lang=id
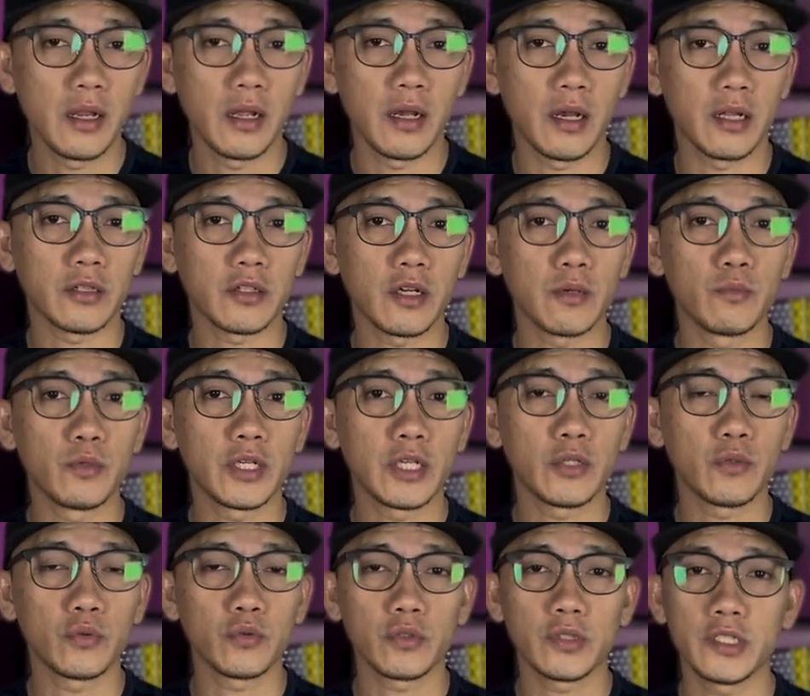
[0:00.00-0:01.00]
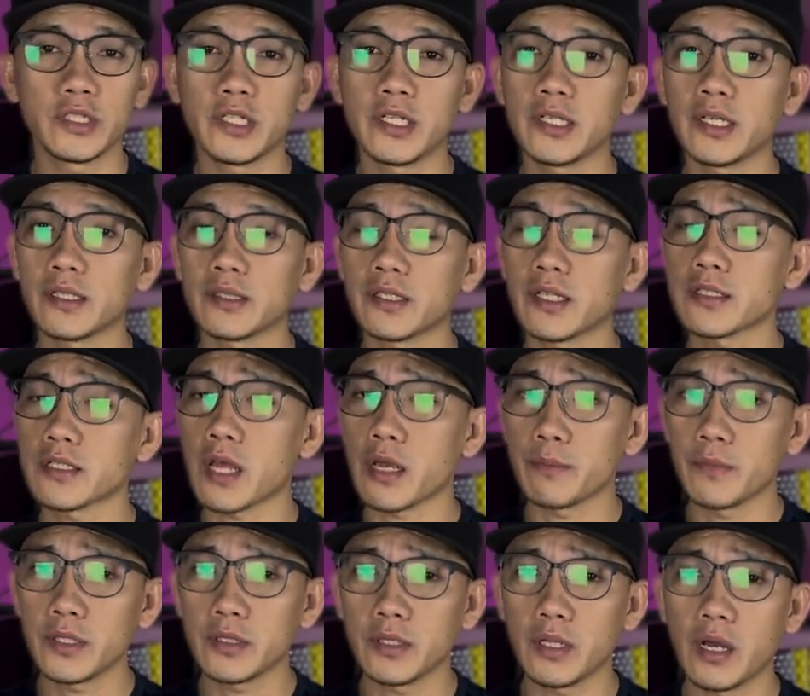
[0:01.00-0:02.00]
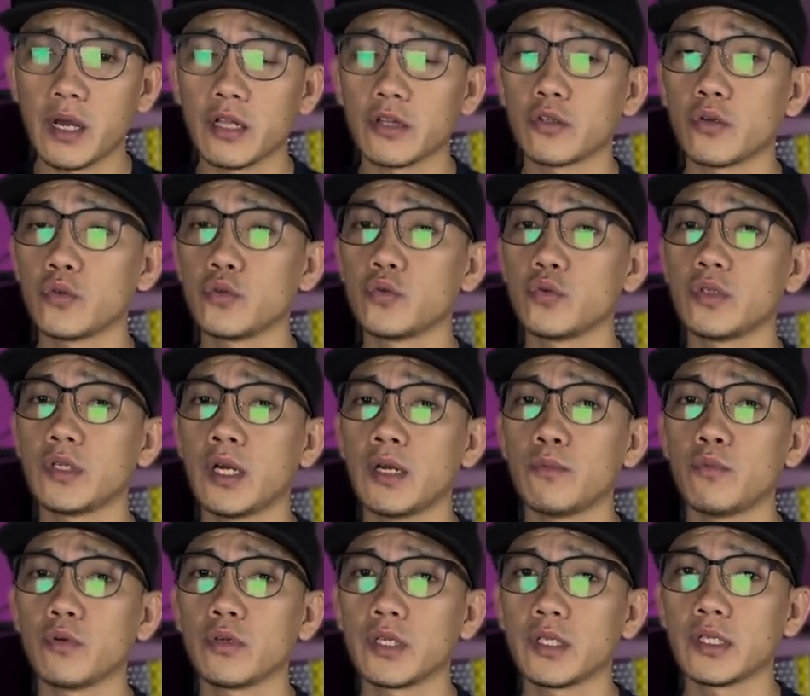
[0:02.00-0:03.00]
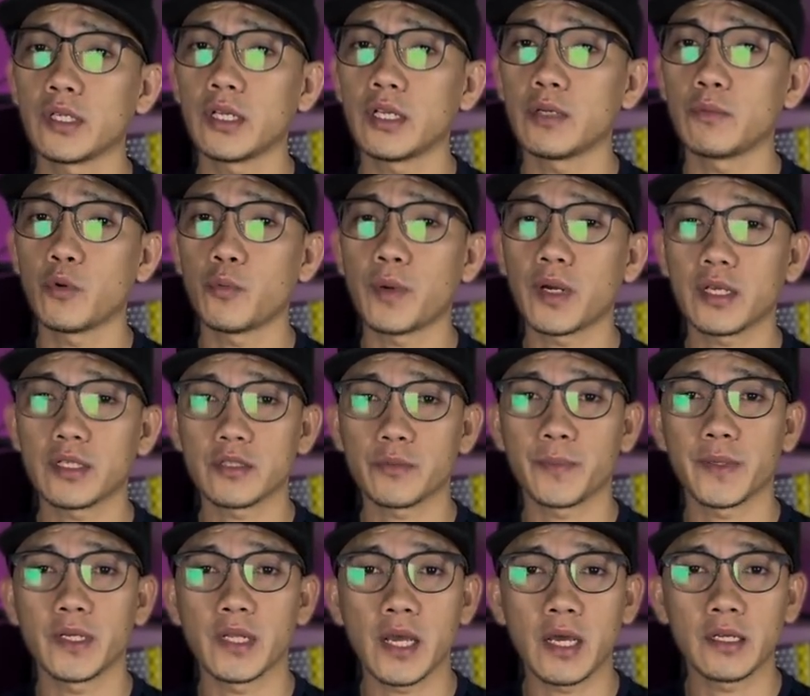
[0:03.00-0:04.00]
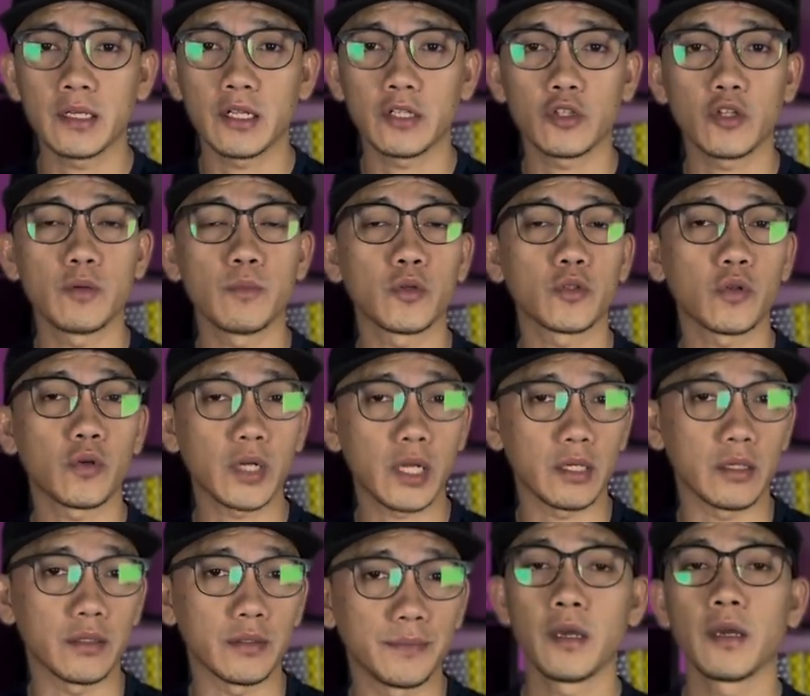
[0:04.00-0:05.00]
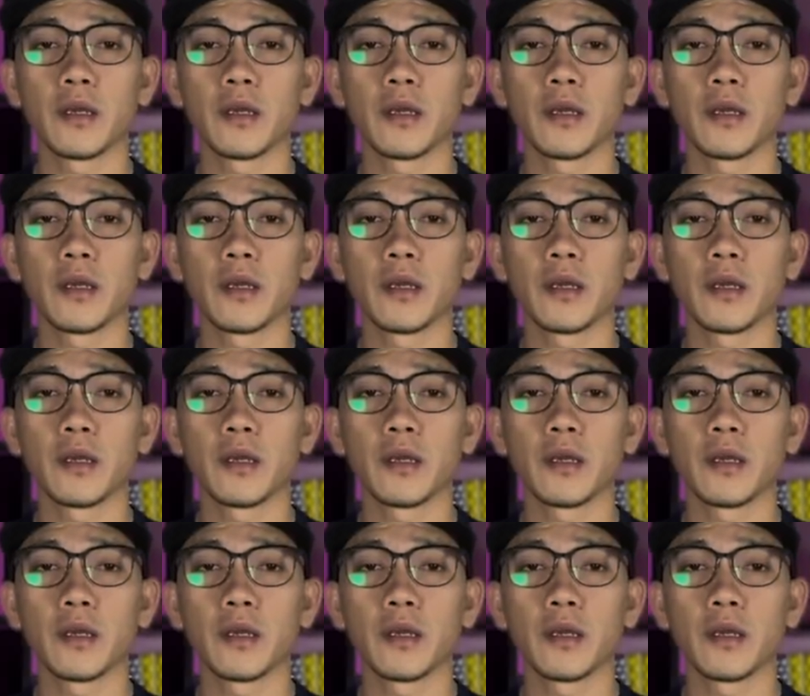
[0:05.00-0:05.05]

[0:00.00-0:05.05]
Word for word: atau mungkin untuk dijadikan tas summit atau juga mungkin kalian mau pakai sepedaan atau motoran.